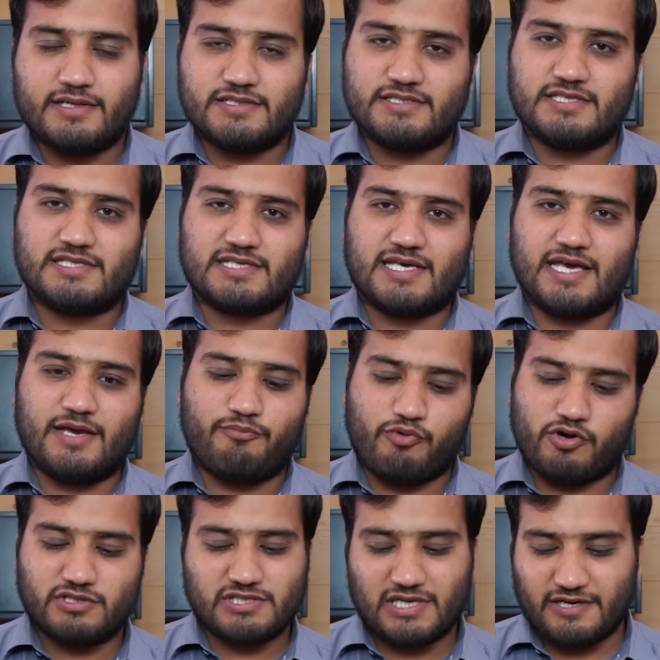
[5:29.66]
जिसके
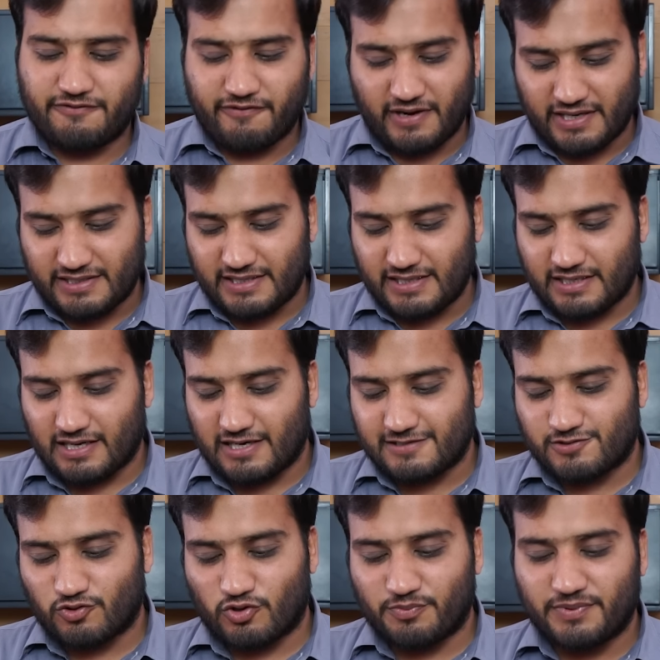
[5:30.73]
बहुत सारे फ़ायदे
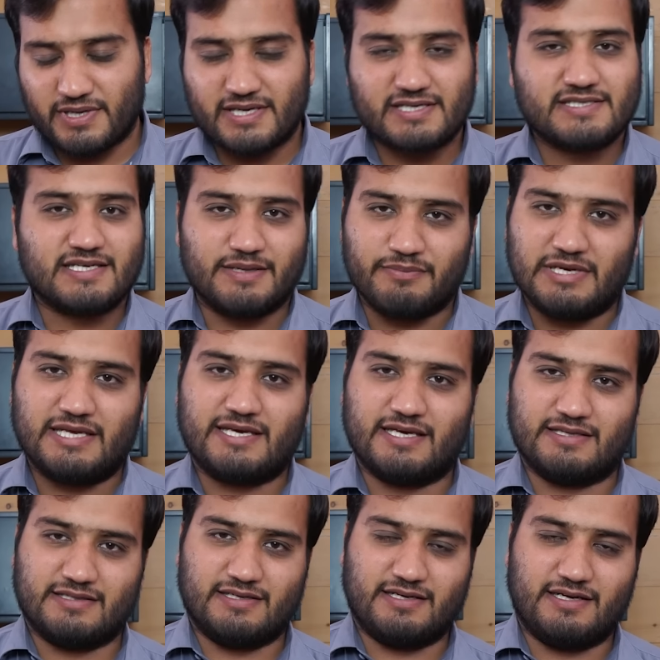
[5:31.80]
ख़ास तौर पर इस इमली के
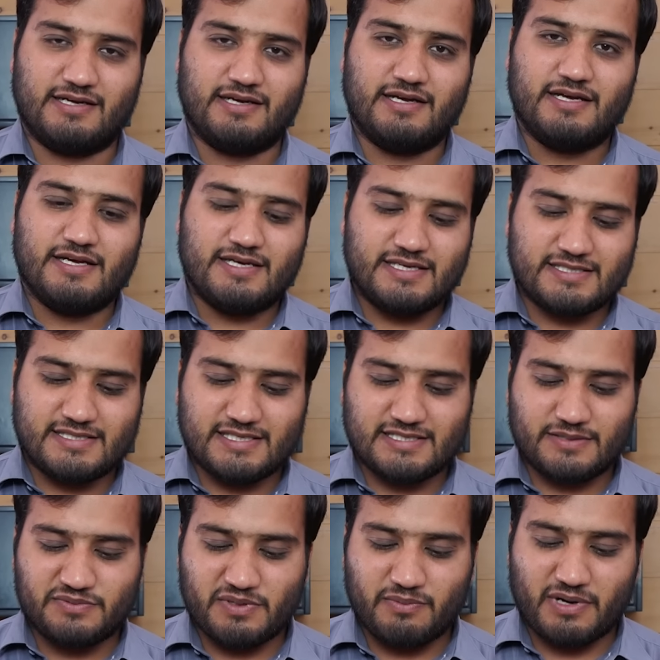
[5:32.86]
अंदर हैं इससे
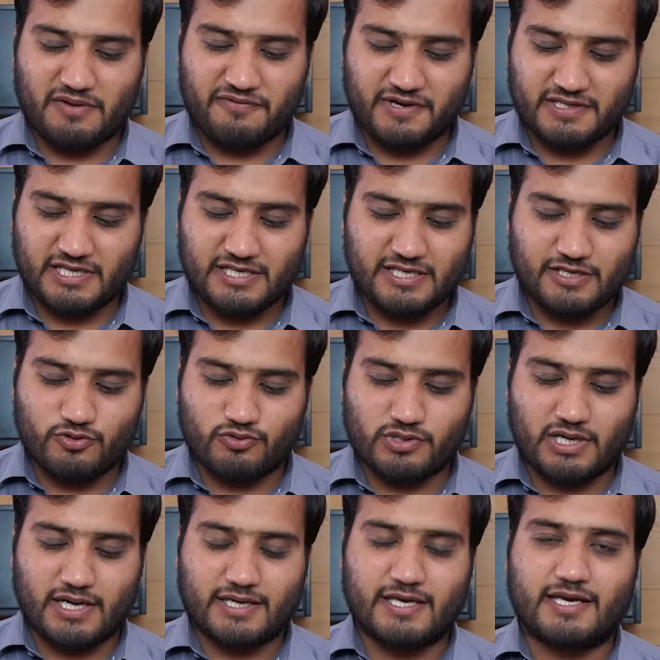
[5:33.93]
सबसे बड़ा फ़ायदा ये
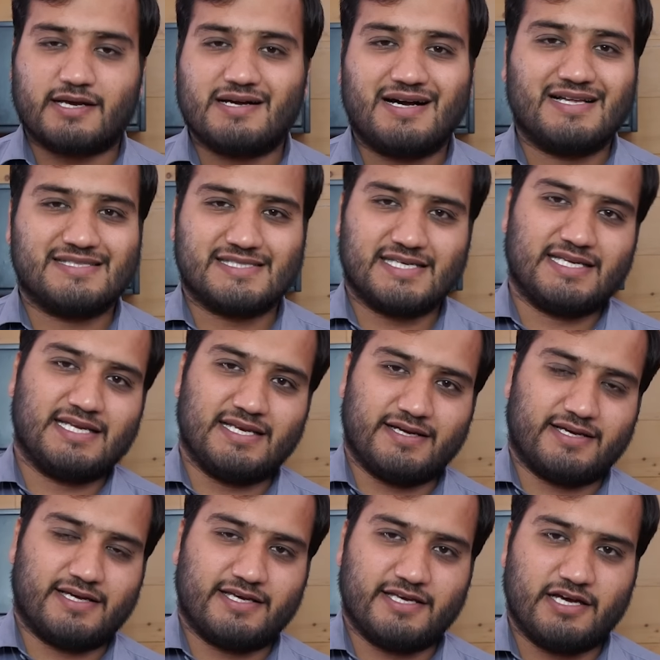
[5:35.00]
होगा कि खांसी नहीं
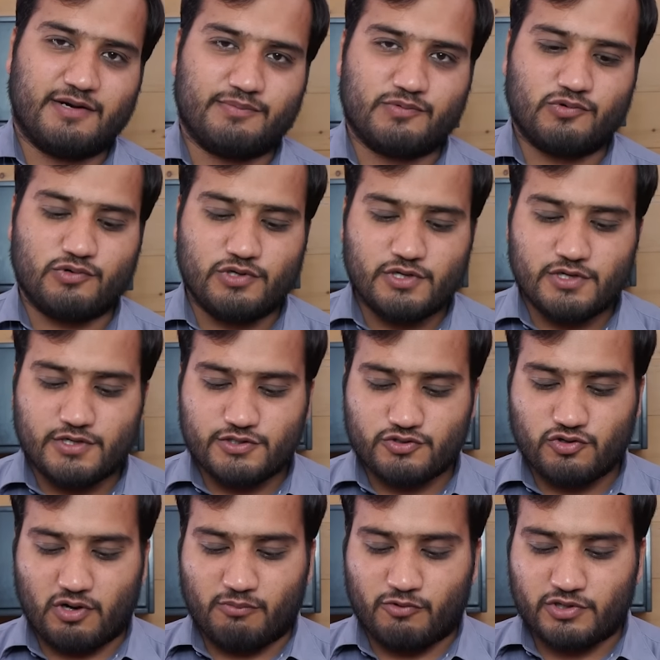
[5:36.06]
लगेगी आपको
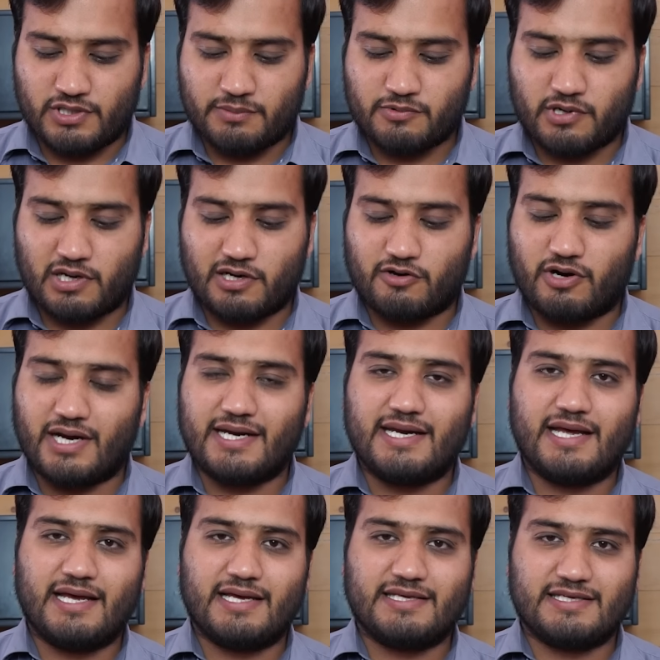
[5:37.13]
जो अमोनियम क्लोराइड
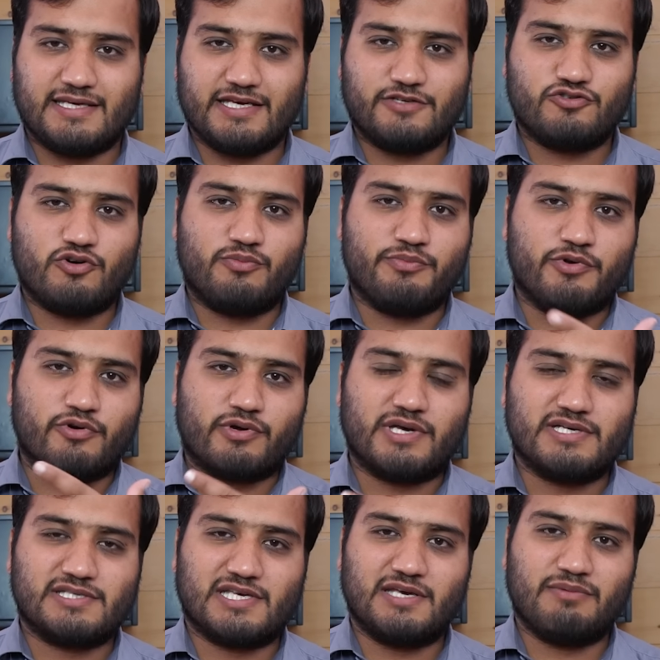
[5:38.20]
है ये जो
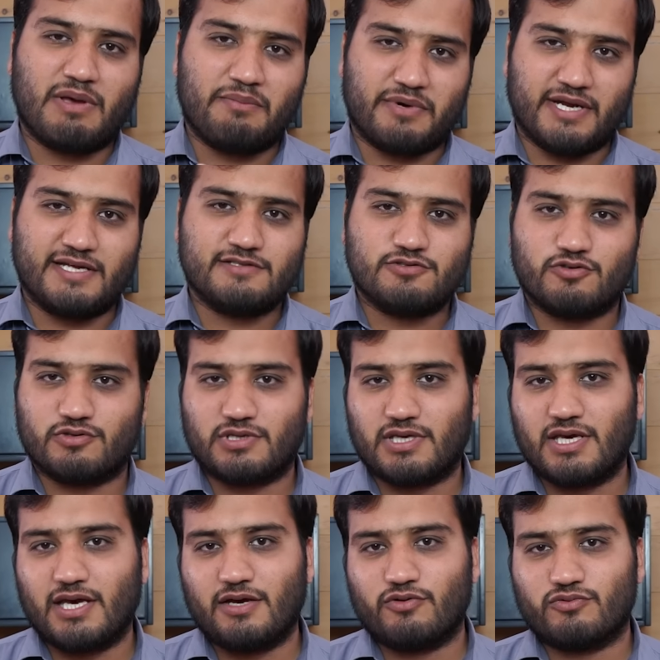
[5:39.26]
म्यूकस की मेम्ब्रेन्स
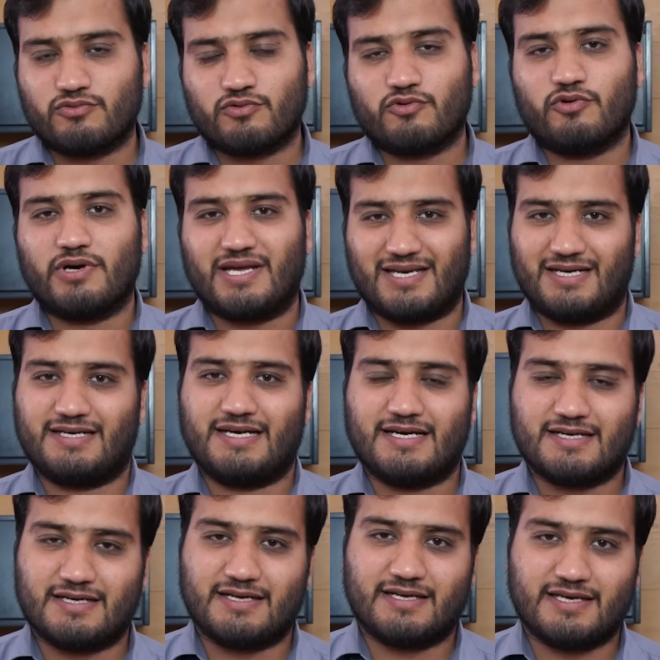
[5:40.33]
होती हैं उनको
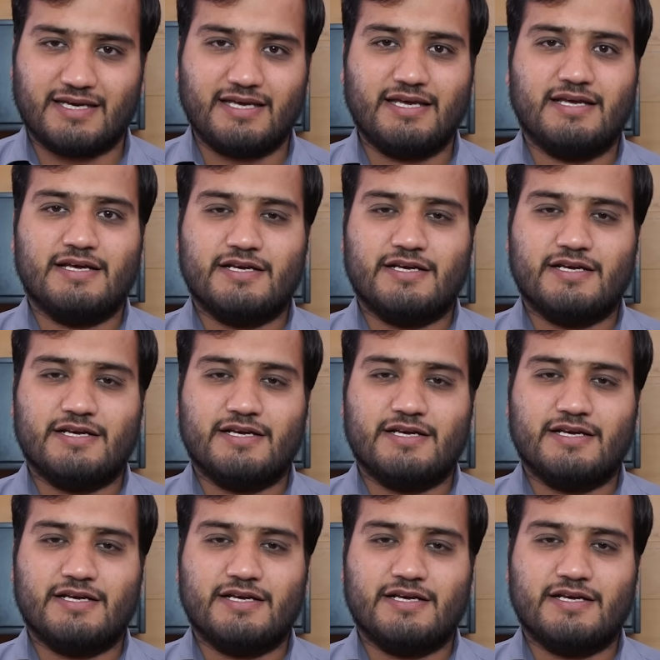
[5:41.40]
इरीटेट करके